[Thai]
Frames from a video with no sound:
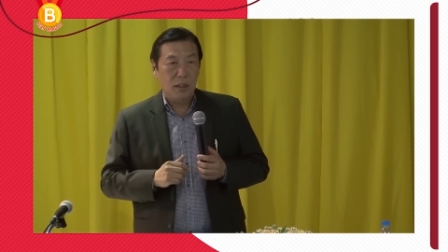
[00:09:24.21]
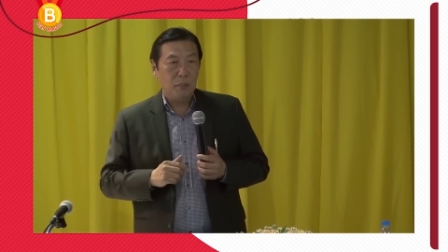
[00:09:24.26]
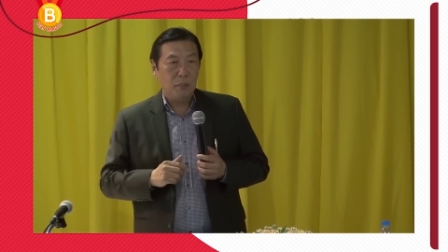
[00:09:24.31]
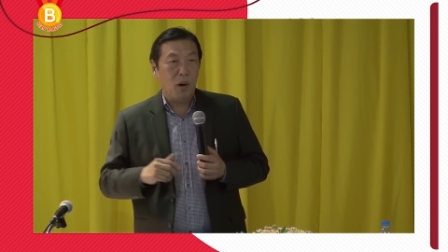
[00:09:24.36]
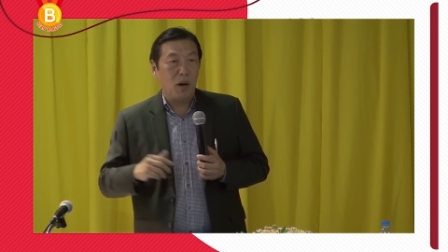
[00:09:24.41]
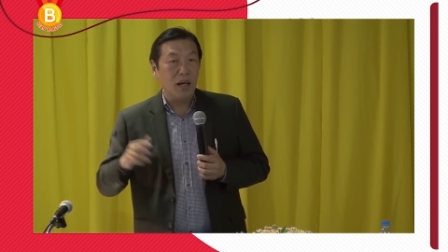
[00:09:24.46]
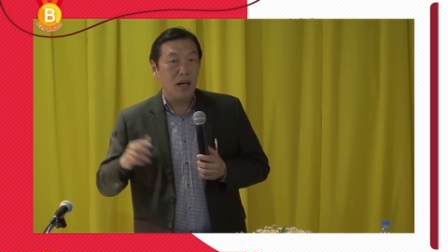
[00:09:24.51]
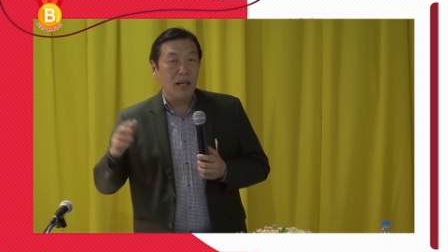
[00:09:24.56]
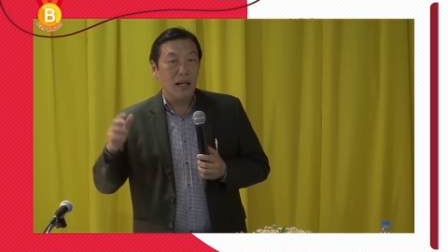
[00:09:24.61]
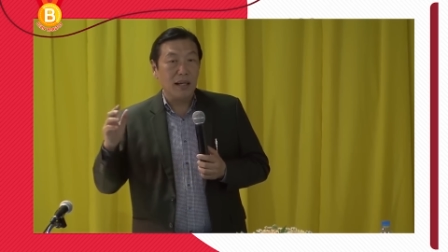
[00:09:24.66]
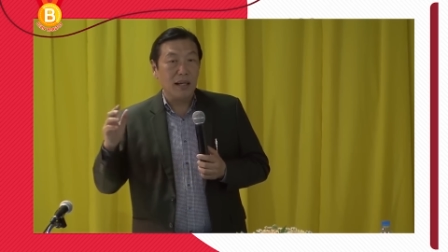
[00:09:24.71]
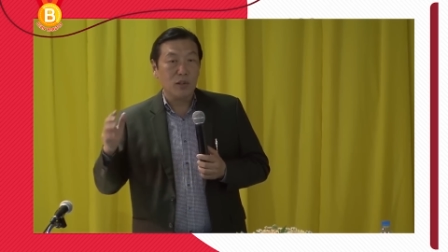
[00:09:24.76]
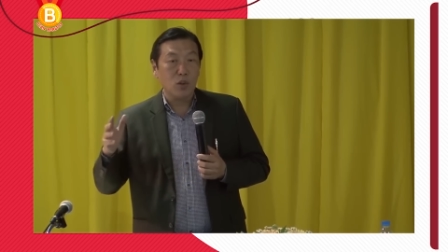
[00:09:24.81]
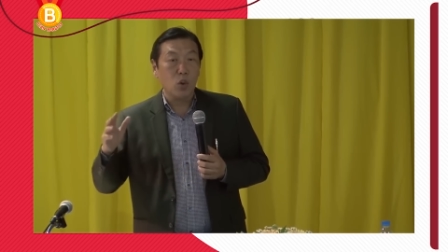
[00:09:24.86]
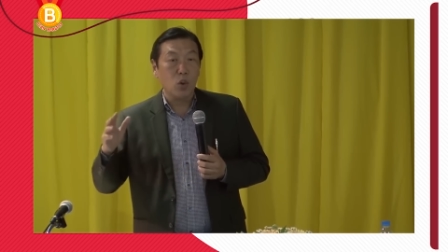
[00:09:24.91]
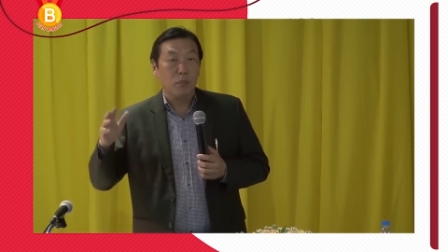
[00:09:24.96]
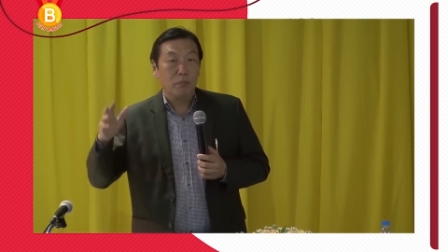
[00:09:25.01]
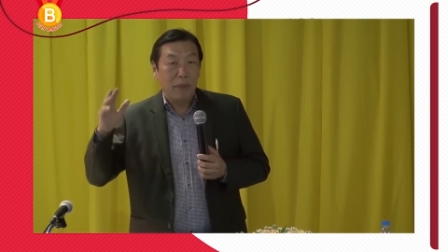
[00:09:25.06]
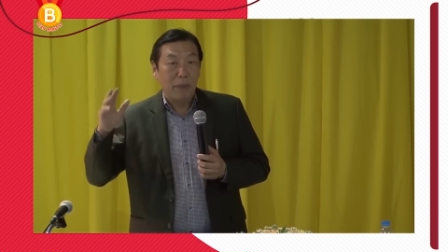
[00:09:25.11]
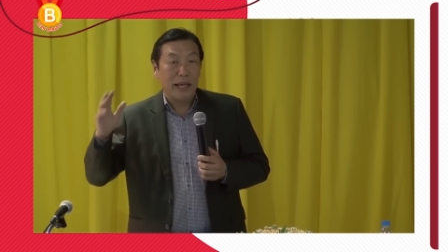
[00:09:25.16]
พอเลิกกระ
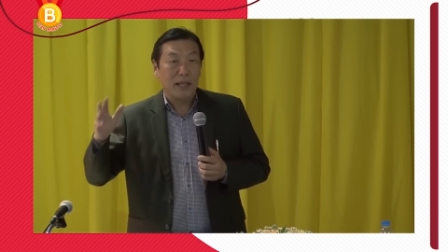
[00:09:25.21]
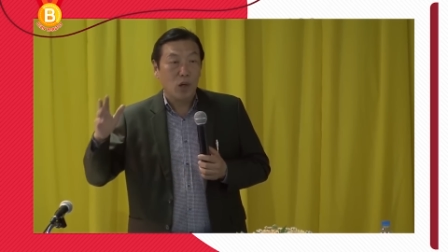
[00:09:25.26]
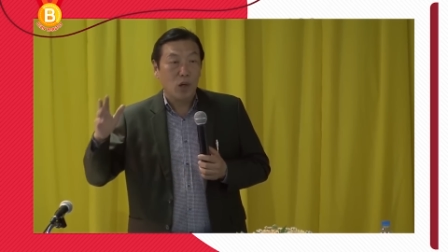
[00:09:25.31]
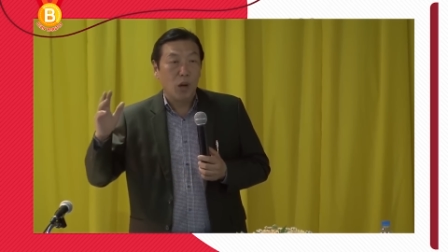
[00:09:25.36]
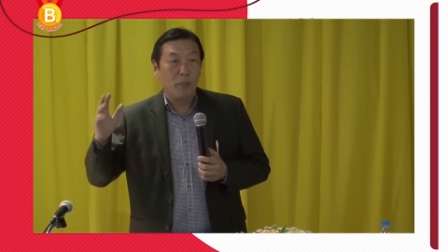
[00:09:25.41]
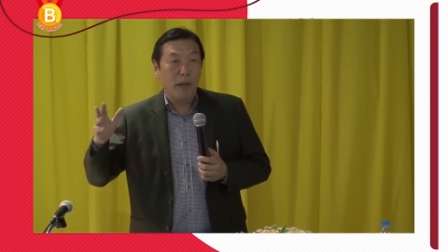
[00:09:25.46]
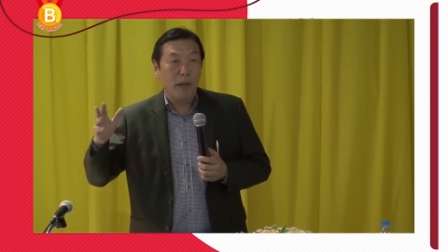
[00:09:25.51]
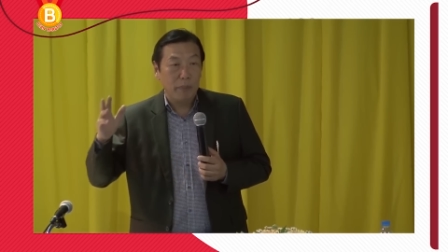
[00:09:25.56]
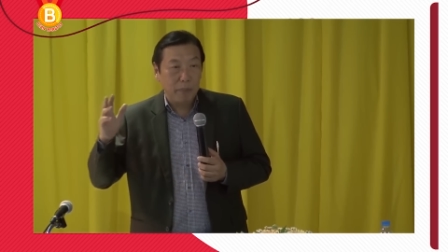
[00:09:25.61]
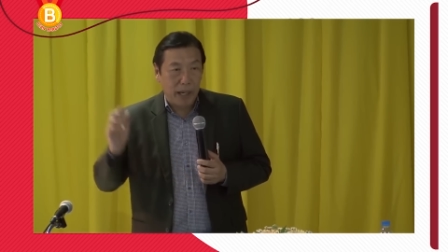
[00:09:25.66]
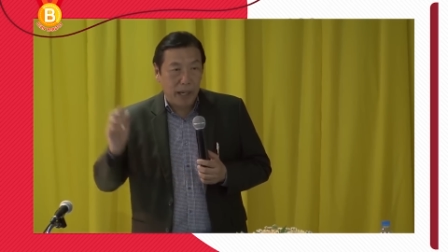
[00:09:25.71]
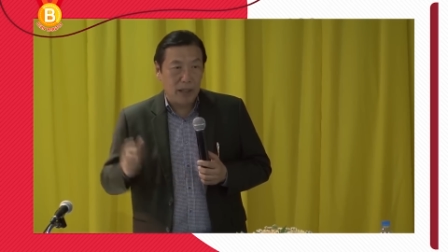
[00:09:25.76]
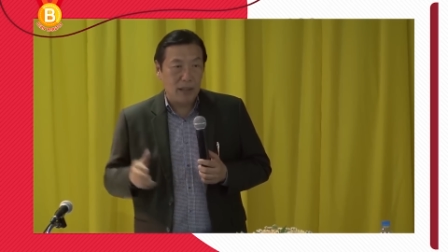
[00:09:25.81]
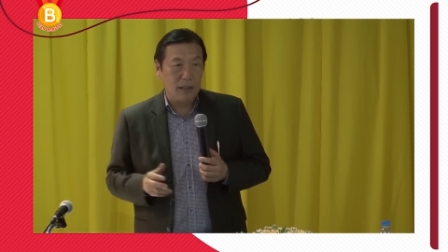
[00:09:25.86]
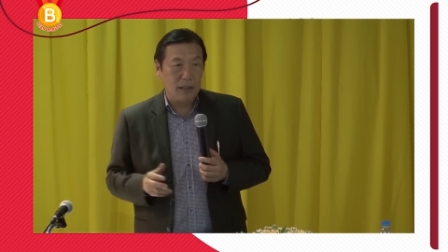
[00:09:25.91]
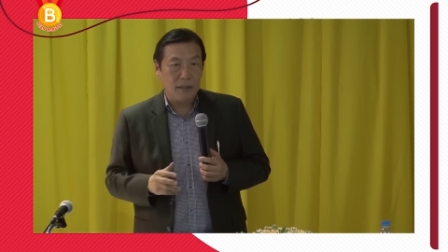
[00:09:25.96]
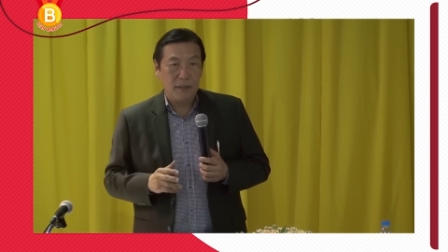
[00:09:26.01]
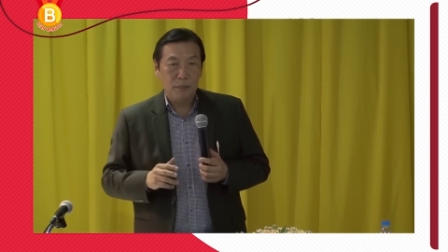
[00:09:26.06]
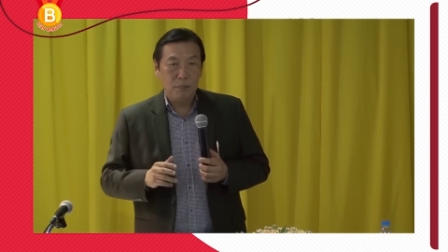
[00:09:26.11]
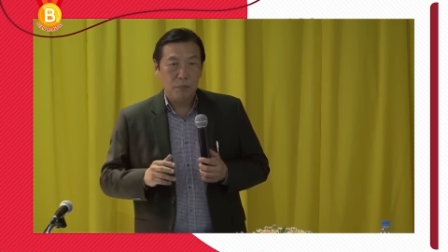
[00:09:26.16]
ตุ้นมันก็ไม่เป็น
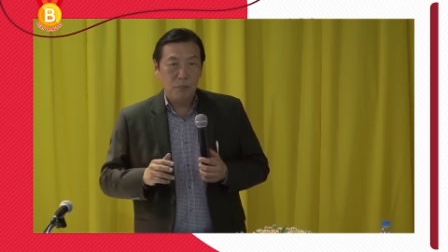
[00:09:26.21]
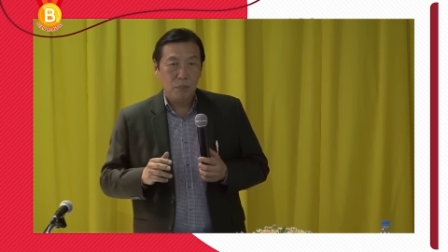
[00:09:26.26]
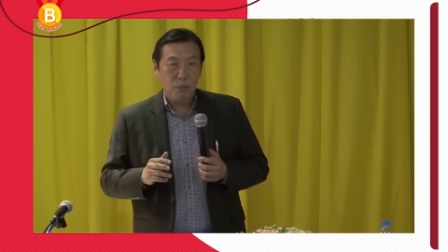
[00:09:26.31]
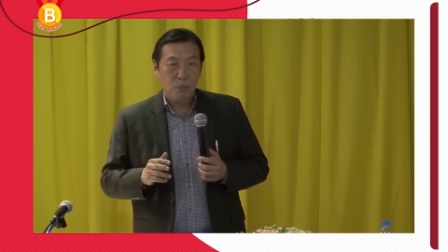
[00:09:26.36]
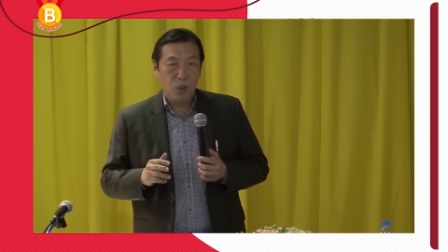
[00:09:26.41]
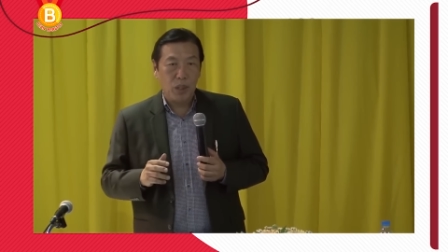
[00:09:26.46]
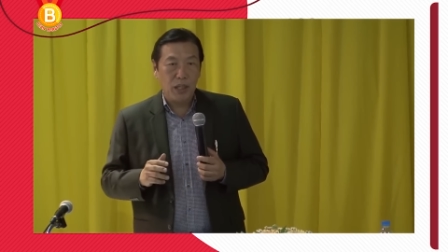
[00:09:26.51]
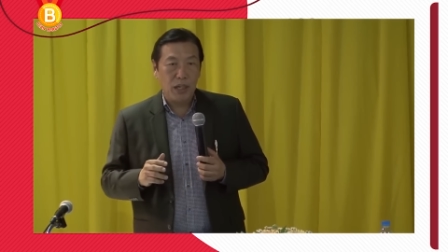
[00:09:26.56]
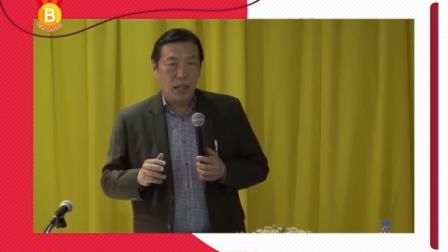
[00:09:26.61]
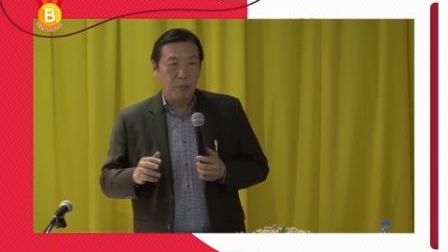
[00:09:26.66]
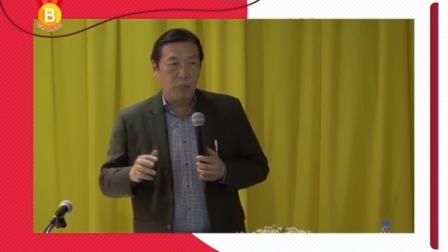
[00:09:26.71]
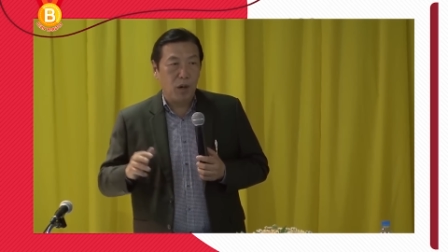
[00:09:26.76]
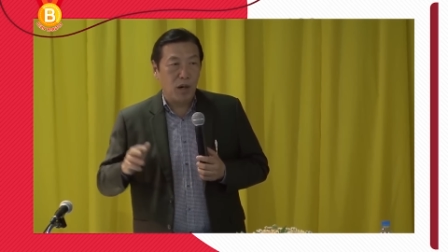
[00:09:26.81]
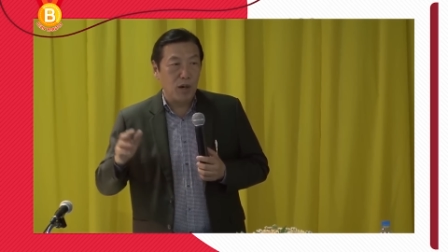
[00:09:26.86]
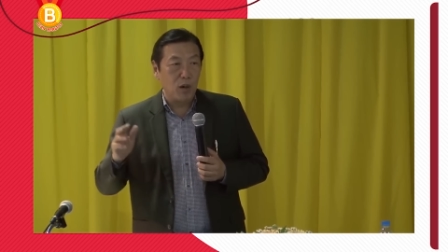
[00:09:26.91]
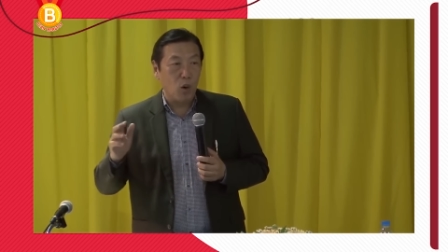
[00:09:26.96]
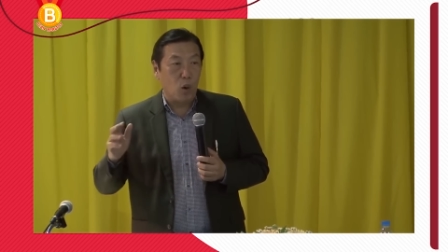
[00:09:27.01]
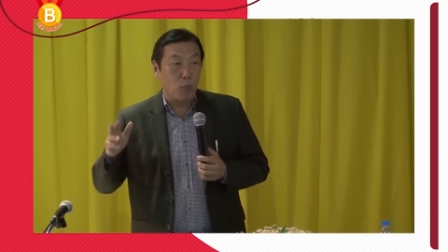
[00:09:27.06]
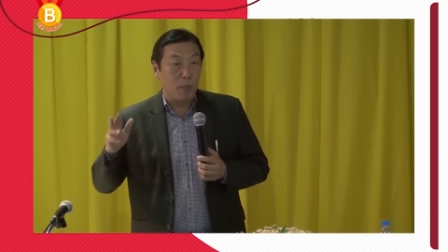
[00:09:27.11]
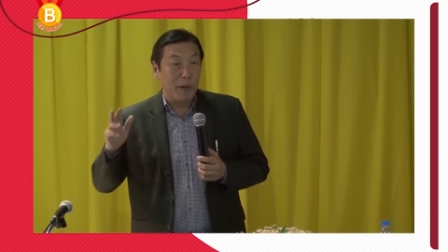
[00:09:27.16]
เพราะฉะนั้นมร
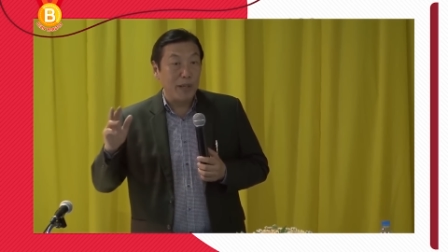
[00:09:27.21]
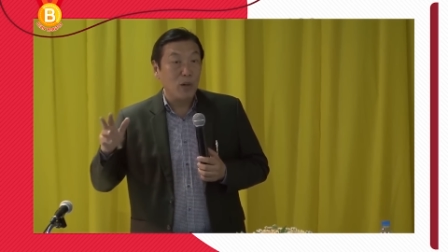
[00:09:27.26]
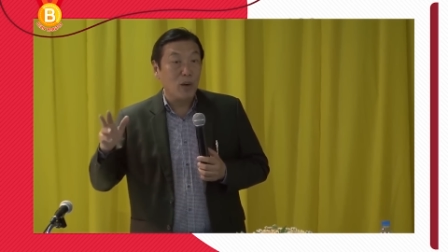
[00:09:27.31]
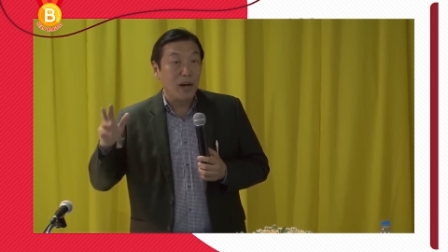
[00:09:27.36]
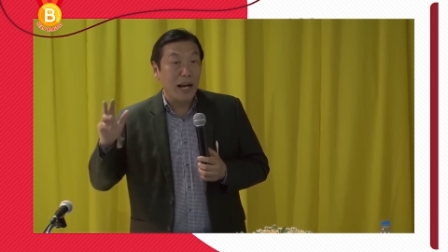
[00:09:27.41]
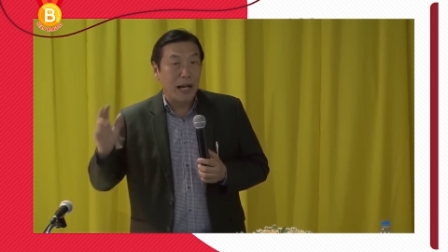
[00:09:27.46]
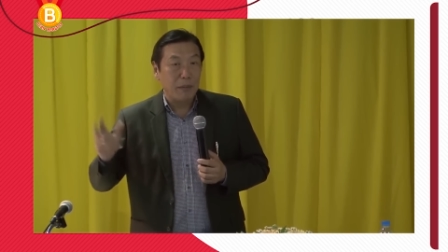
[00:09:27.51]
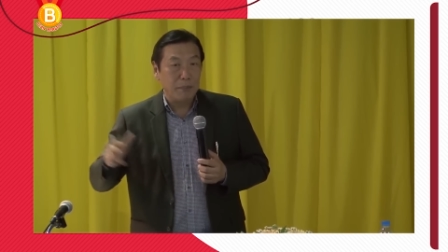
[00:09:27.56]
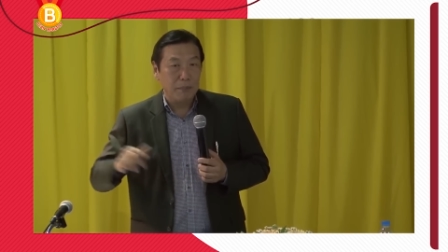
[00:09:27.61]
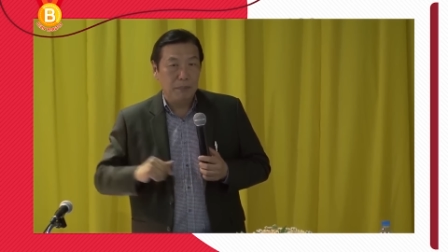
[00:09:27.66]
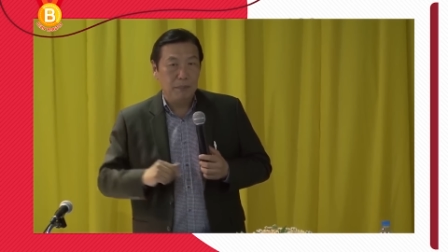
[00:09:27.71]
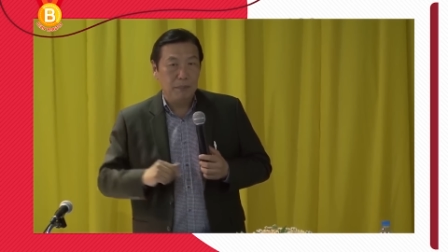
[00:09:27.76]
ดกไม่ต้องรับ